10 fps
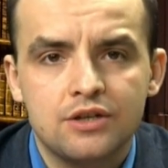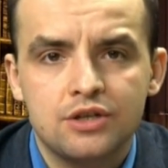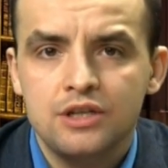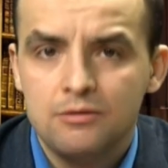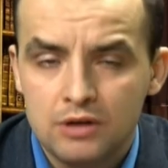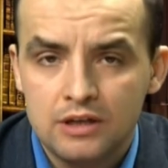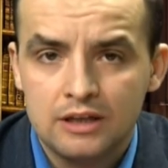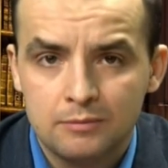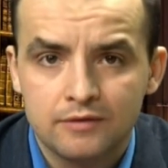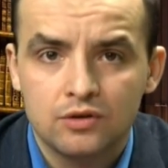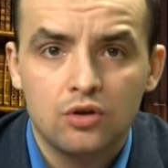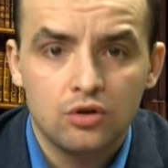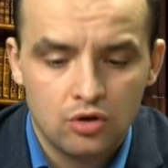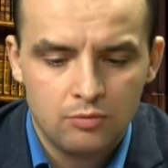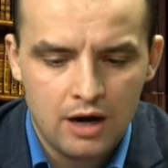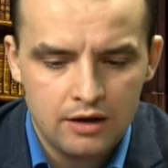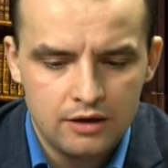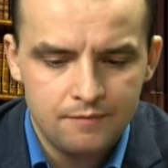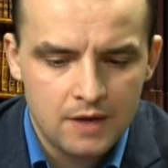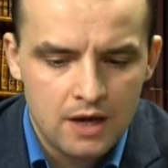że nie byli na pewno normalni.